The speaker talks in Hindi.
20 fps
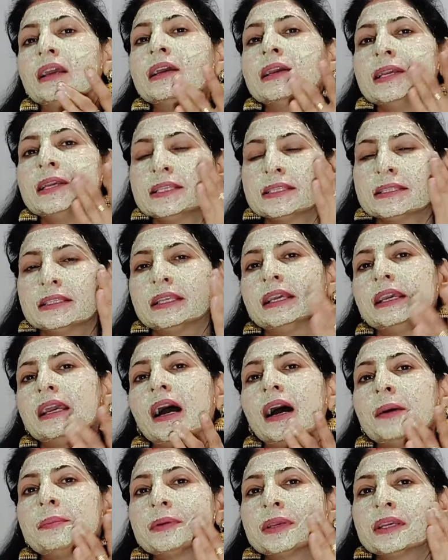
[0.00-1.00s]
इससे
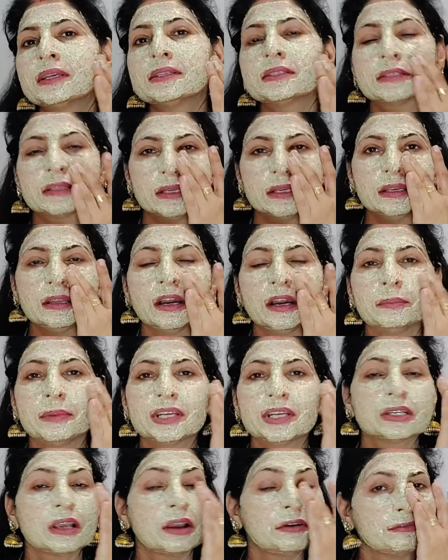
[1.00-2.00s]
आपकी स्किन
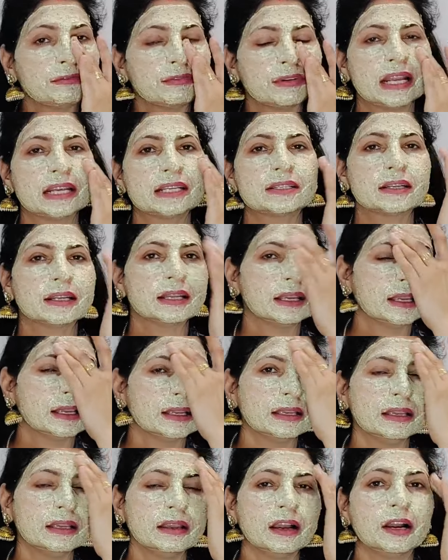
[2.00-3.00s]
हमेशा फ्रेश रहेगी
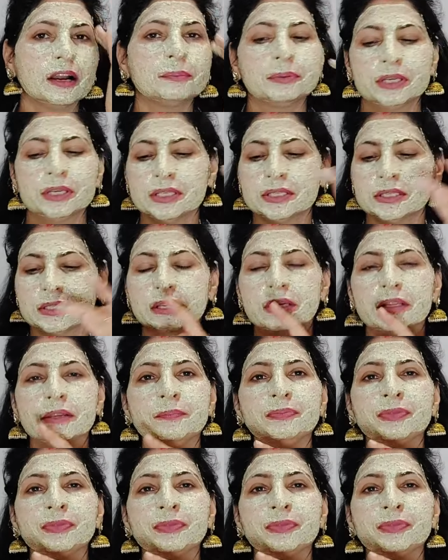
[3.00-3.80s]
आपकी स्किन